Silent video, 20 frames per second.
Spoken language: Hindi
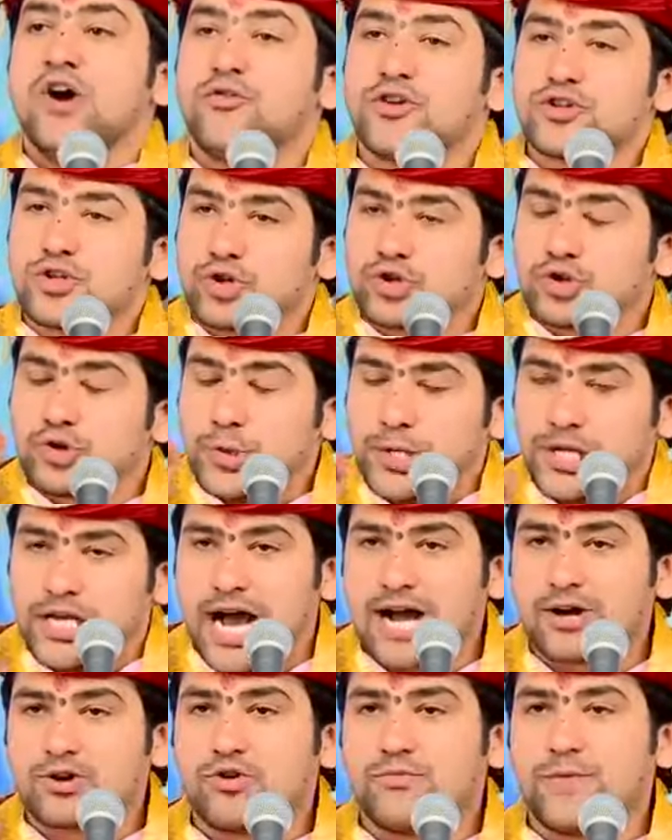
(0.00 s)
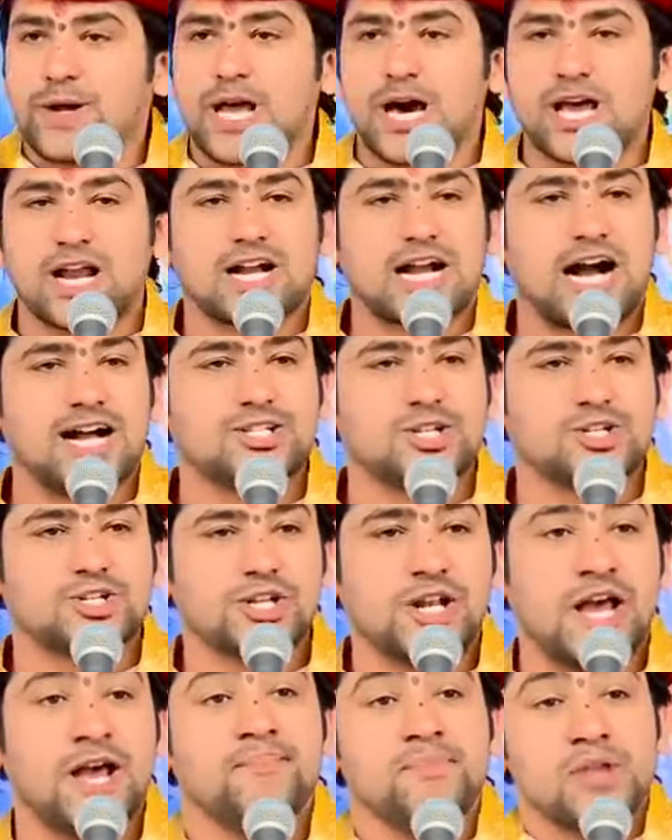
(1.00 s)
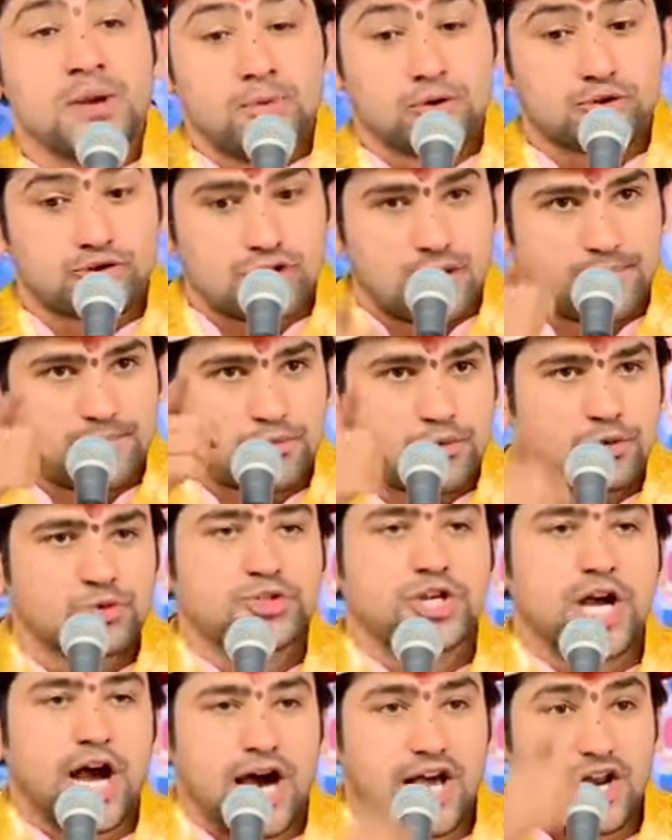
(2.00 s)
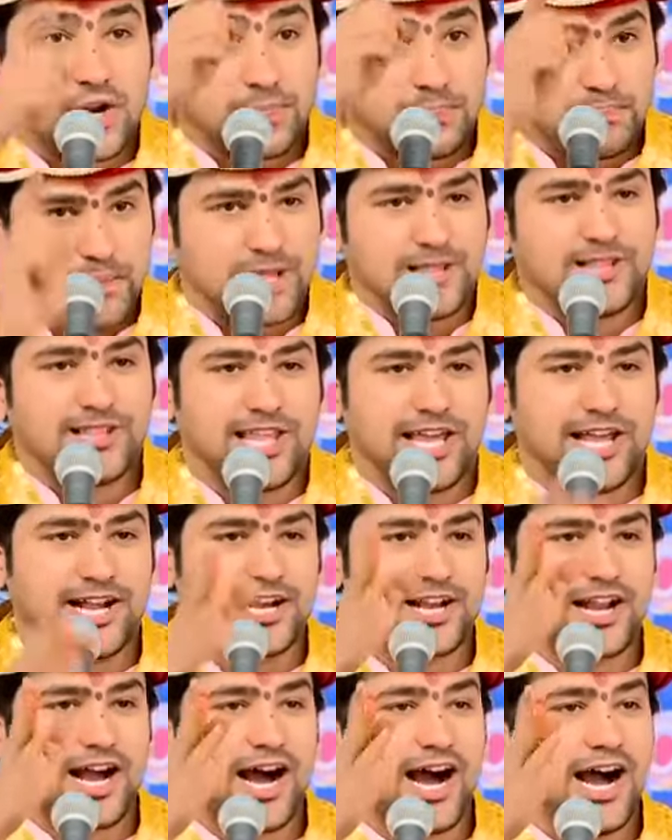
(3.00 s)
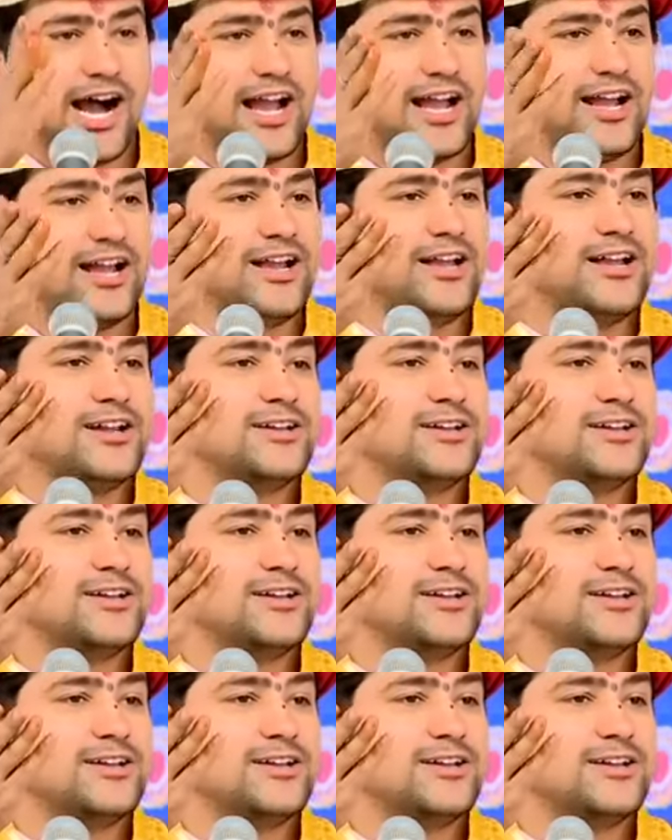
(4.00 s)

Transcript: वो जो दुनिया को बना रखा है जिसने वो सब कुछ हर पल देख रहा है